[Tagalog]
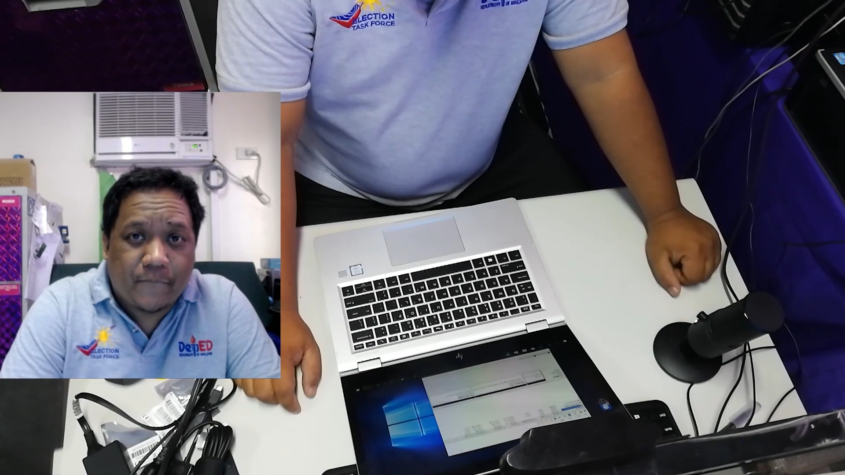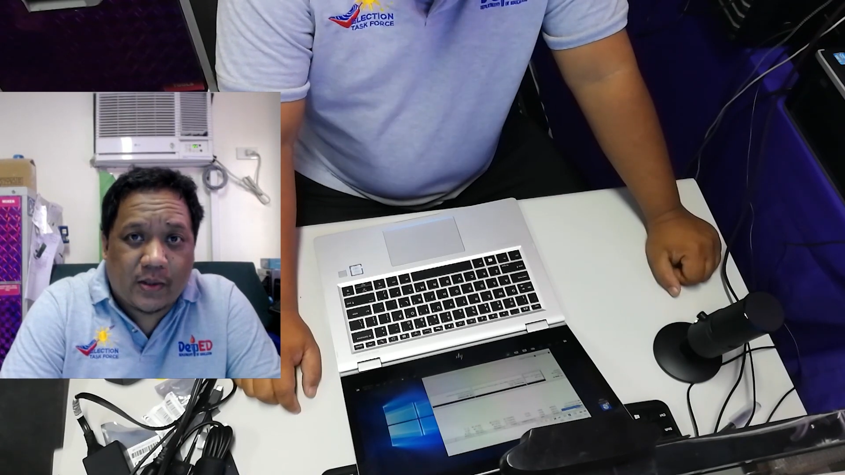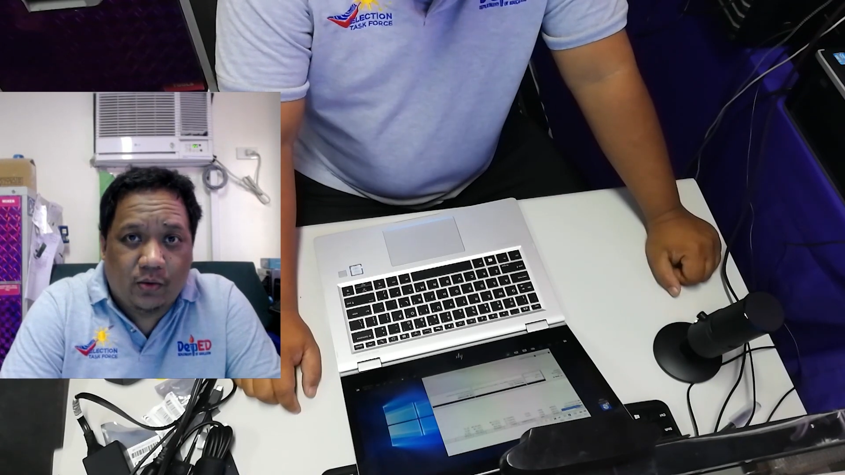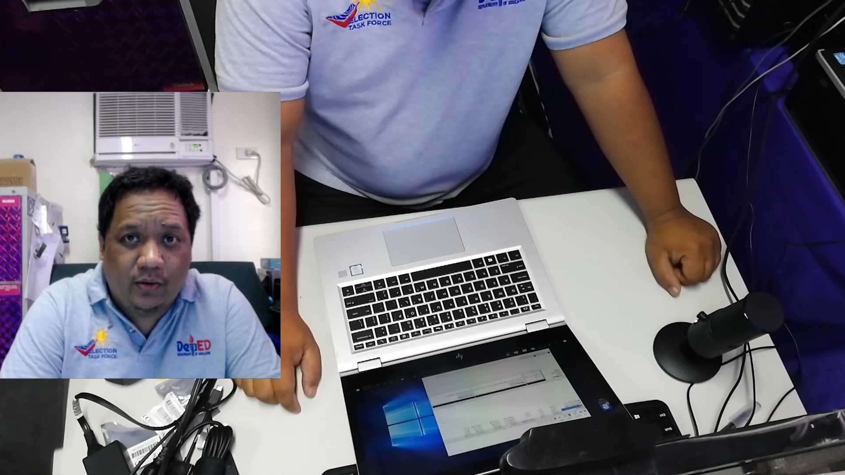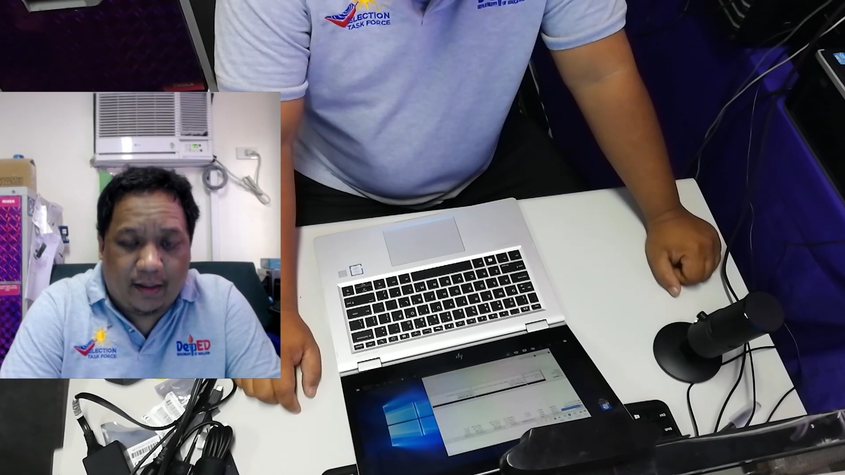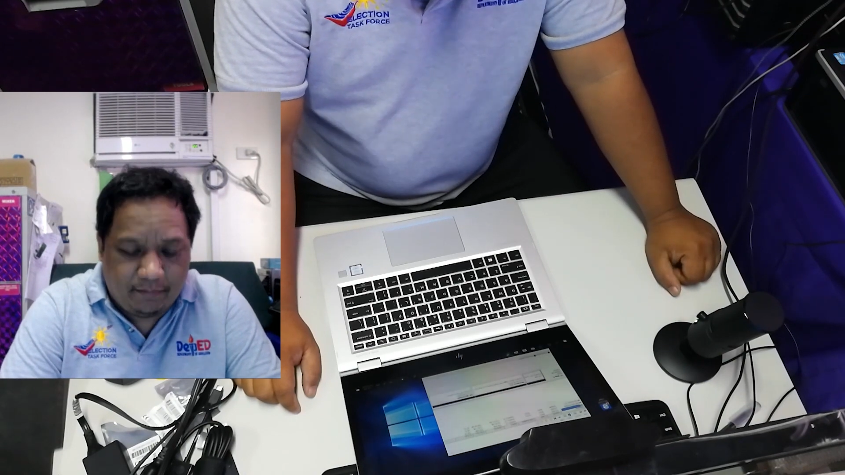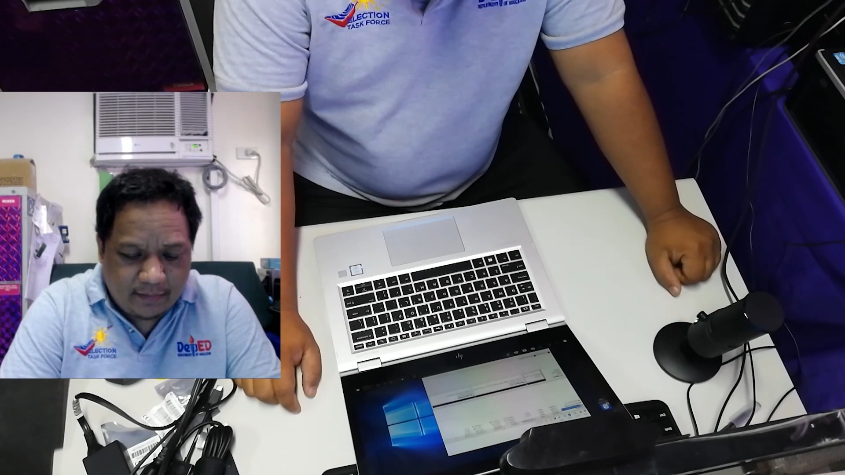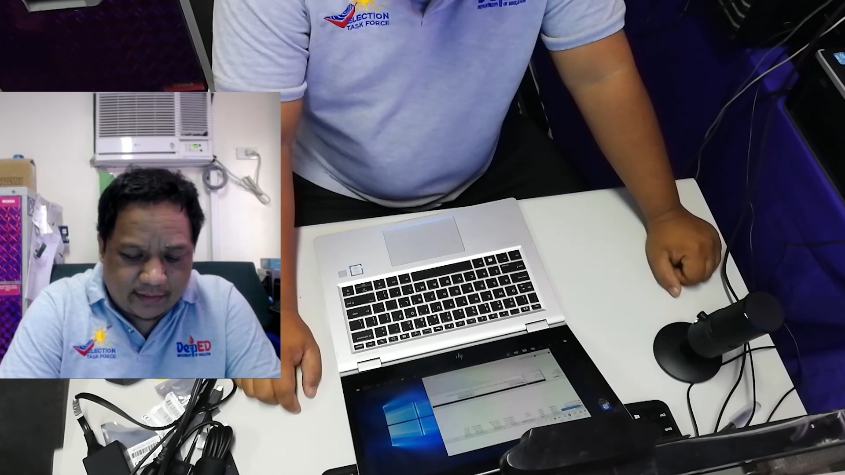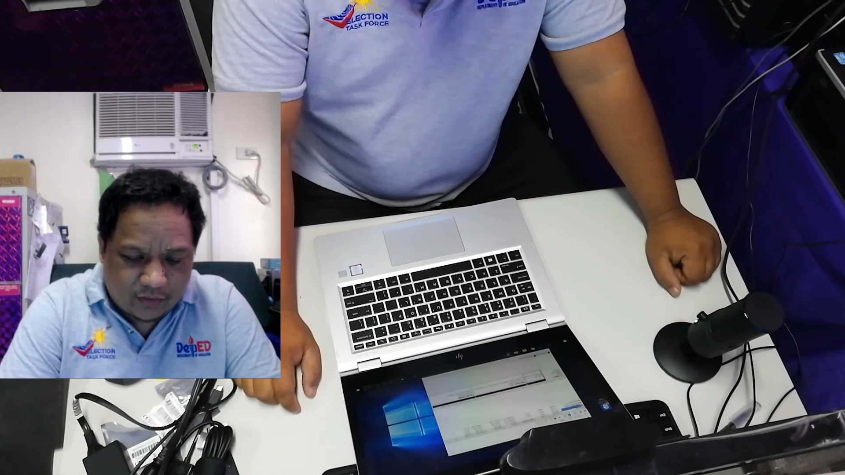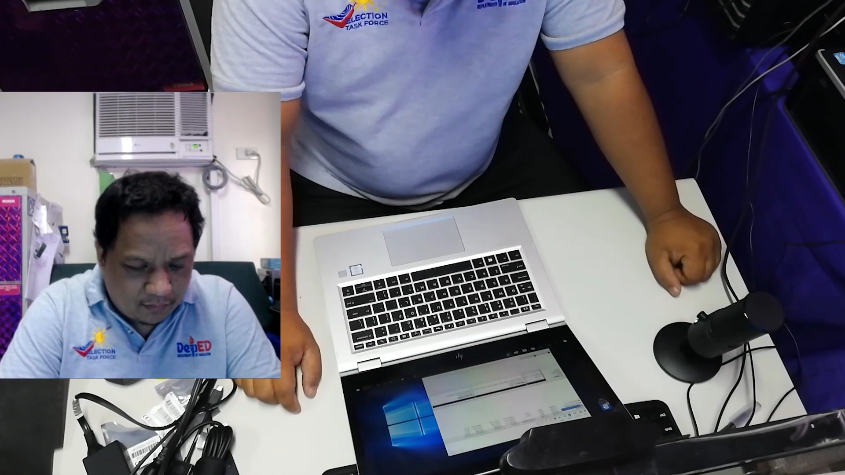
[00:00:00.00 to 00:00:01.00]
Kung M.2
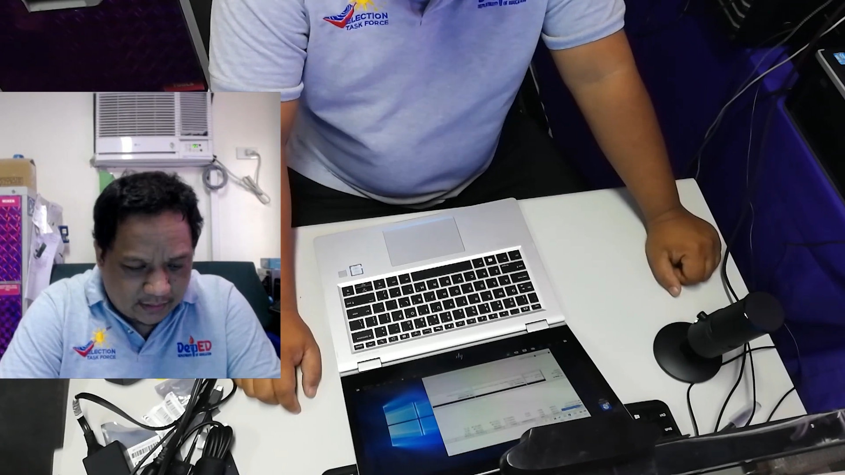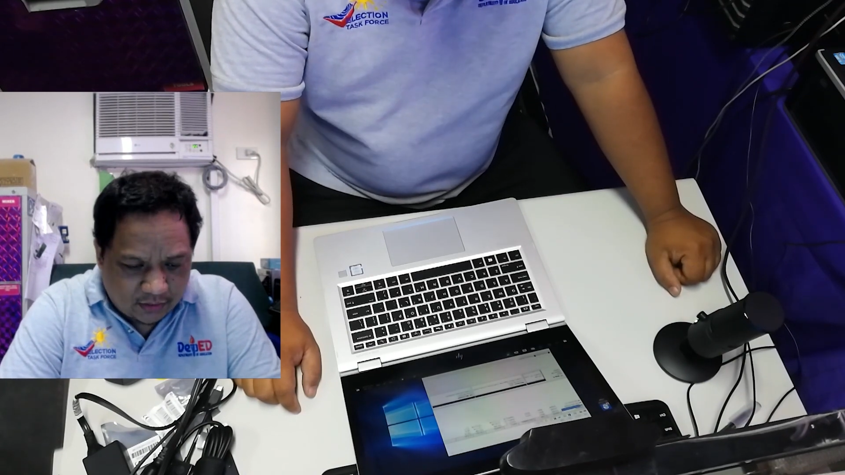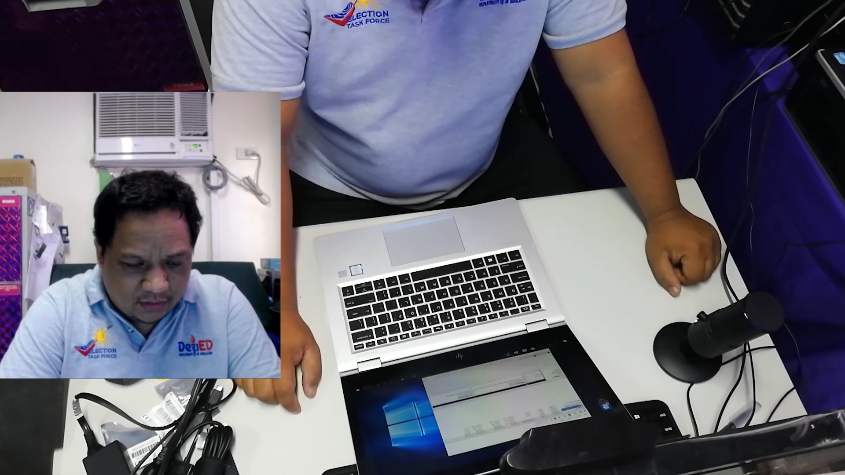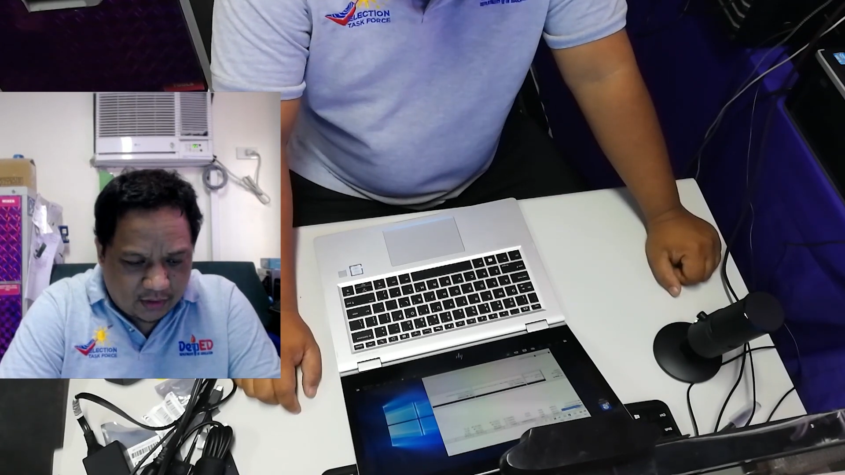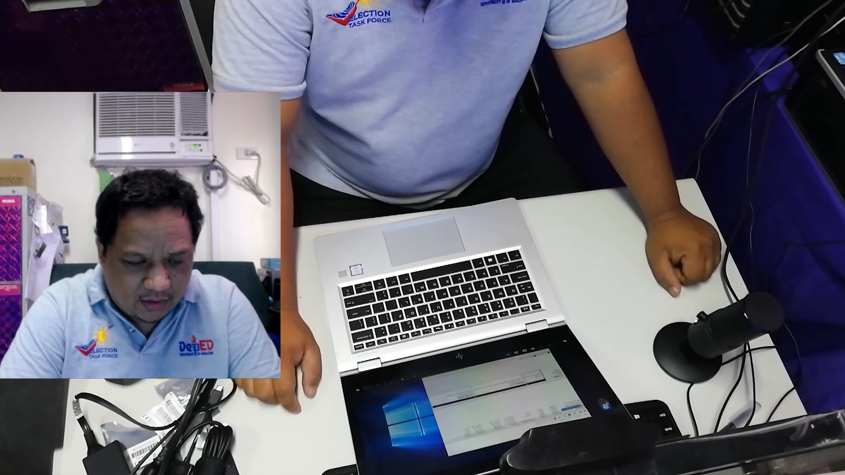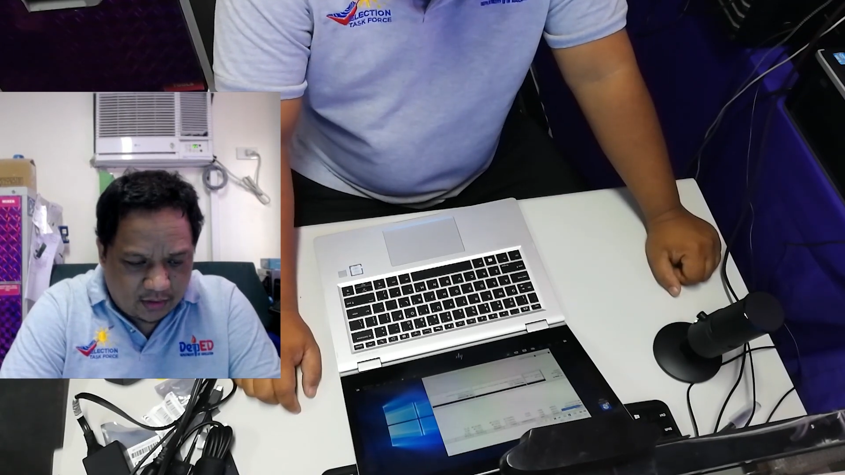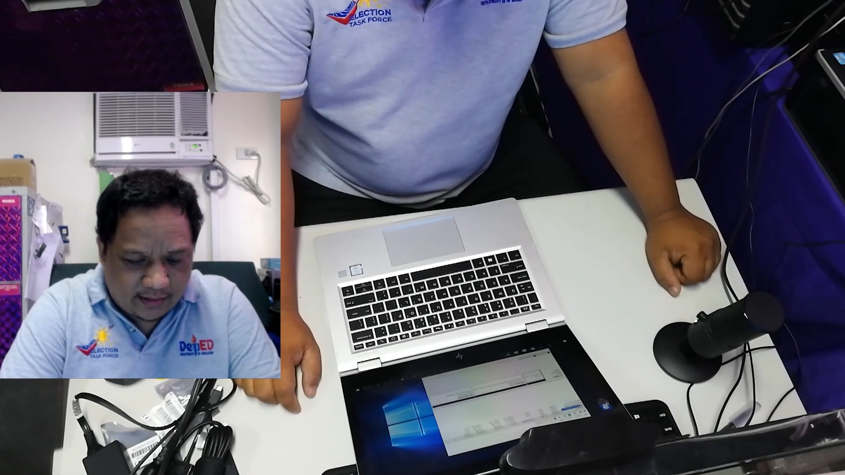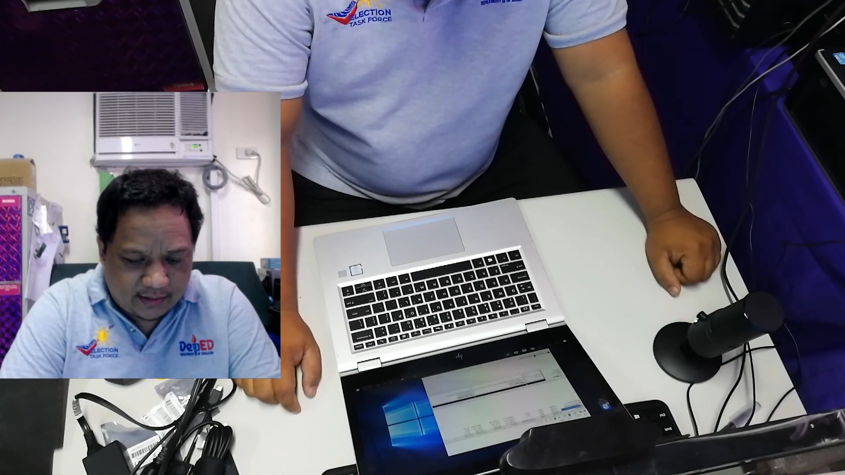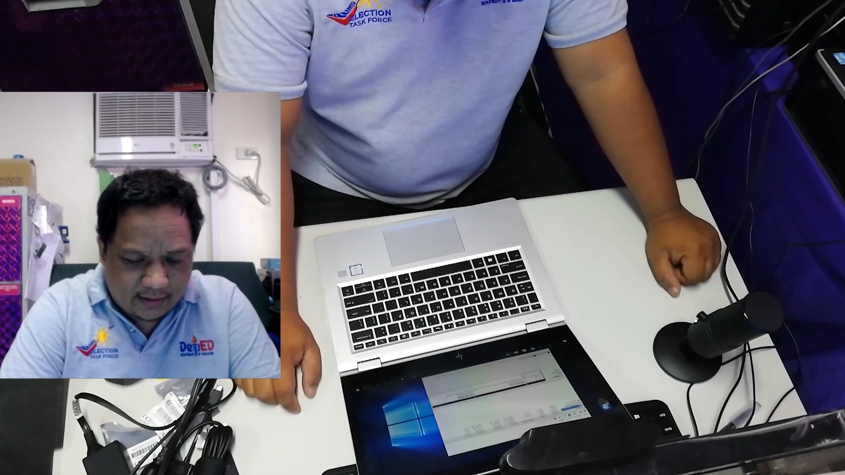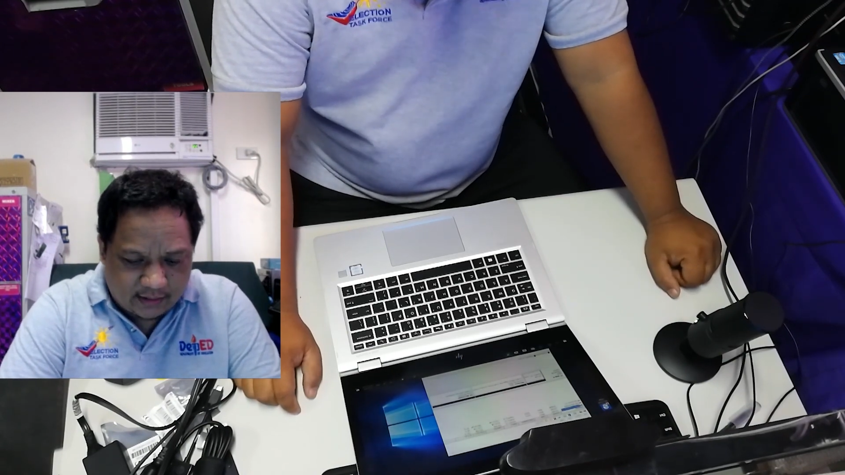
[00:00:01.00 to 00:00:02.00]
ba to o
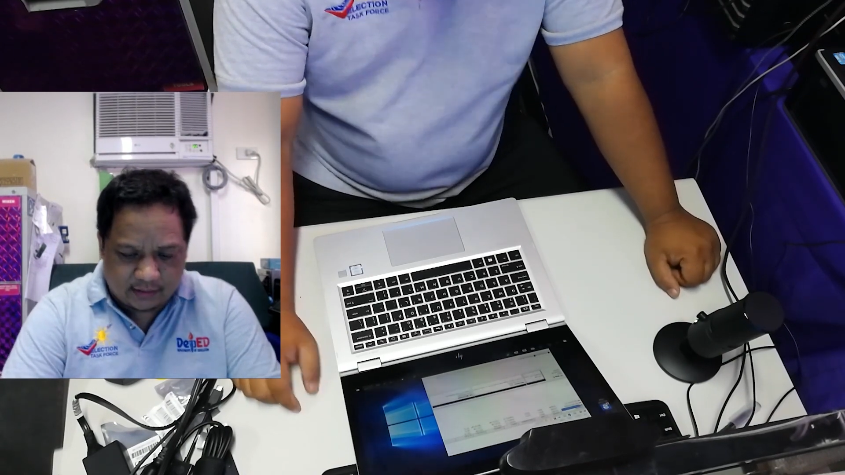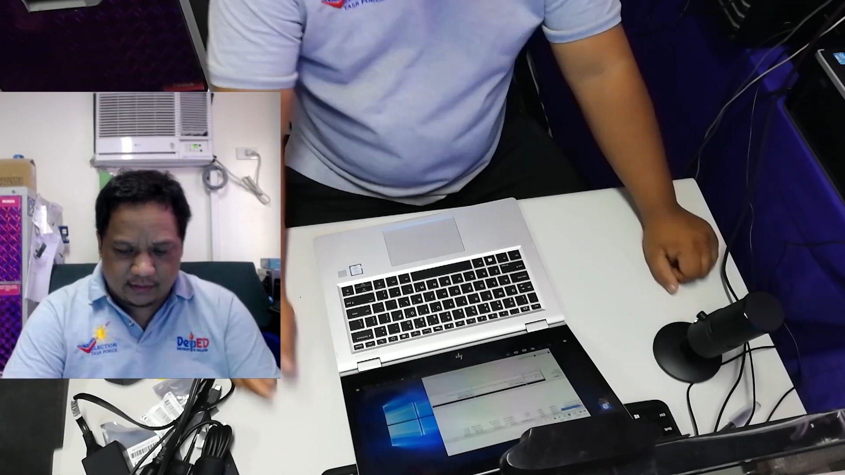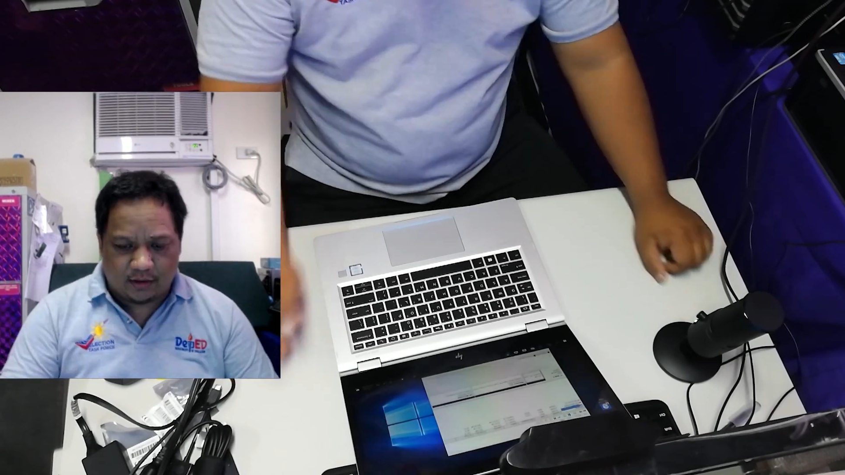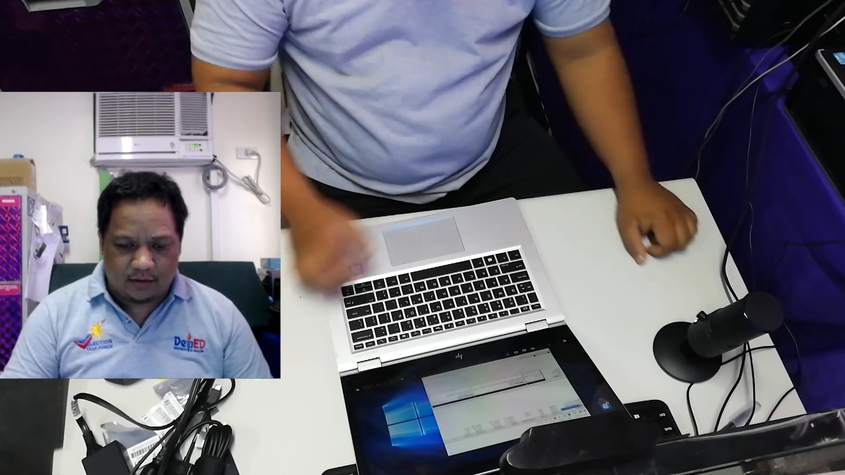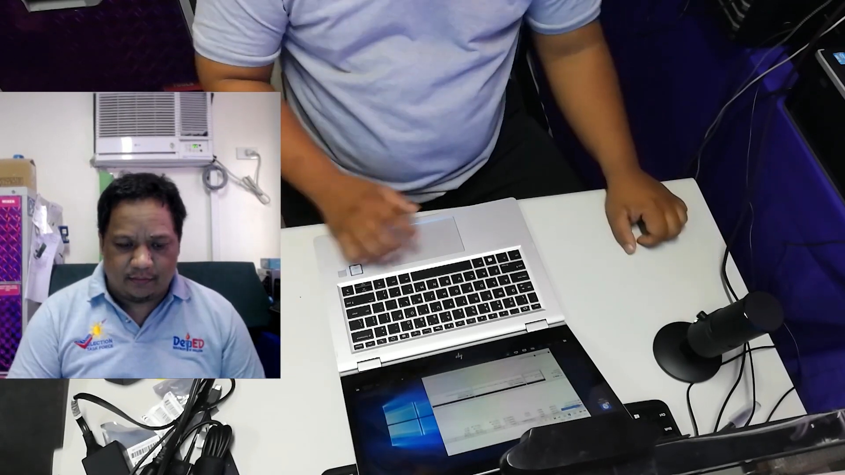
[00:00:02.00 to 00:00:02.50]
SSD to.